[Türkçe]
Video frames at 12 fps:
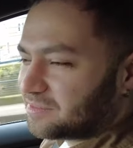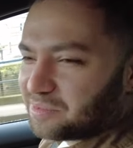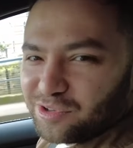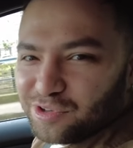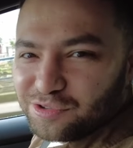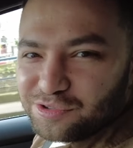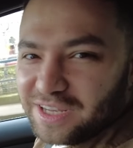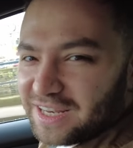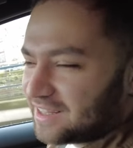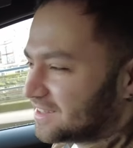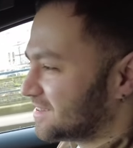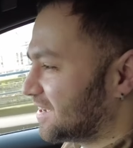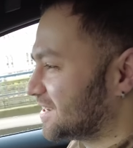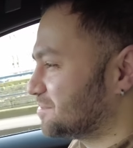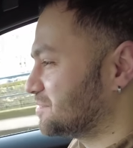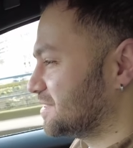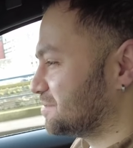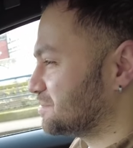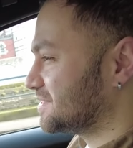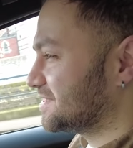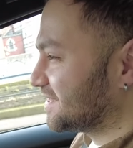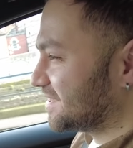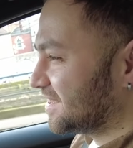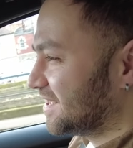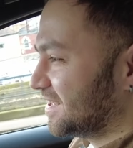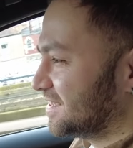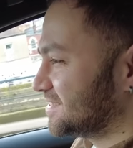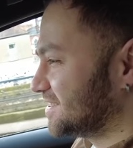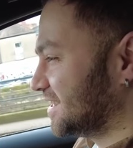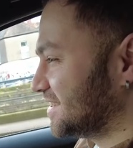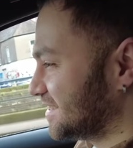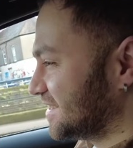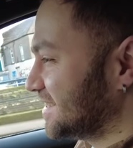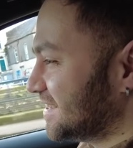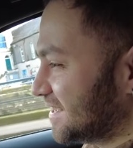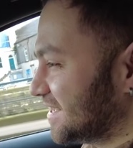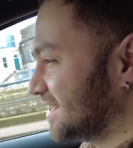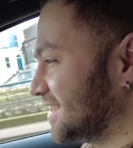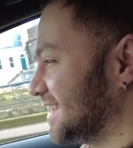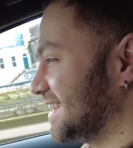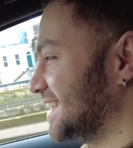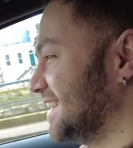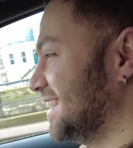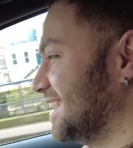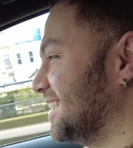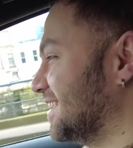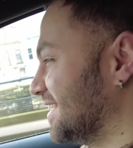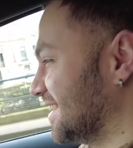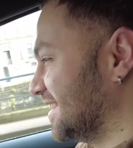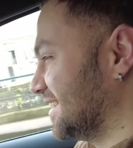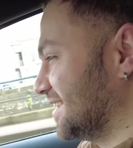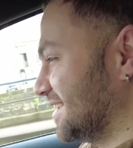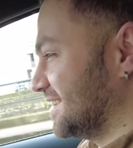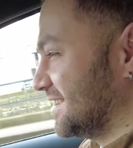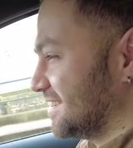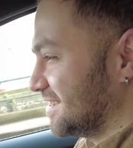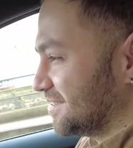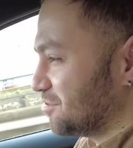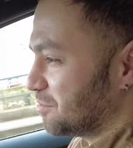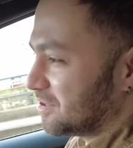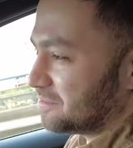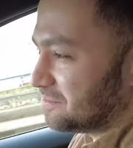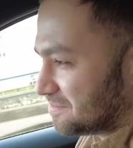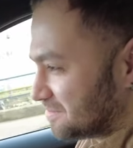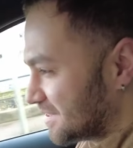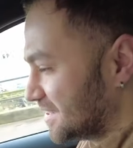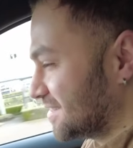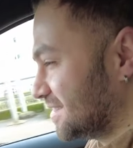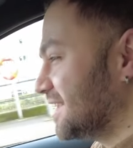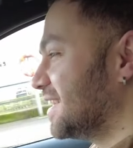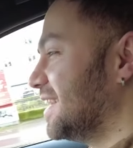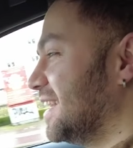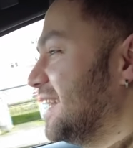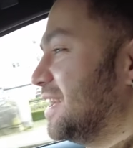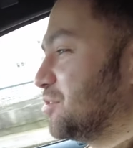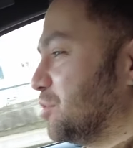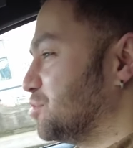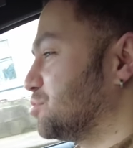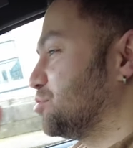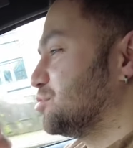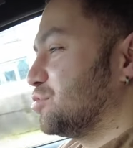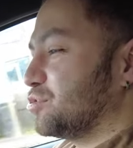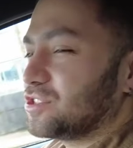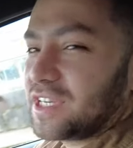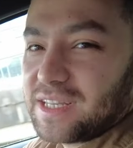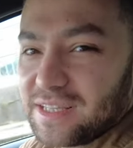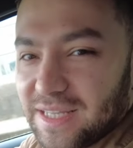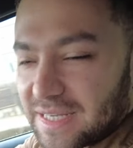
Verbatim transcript: da biliyordur herhalde. Takipçilerimiz de şey değil. Biliyorlardır evet. Umarım. Görüşürüz. Hoşçakalın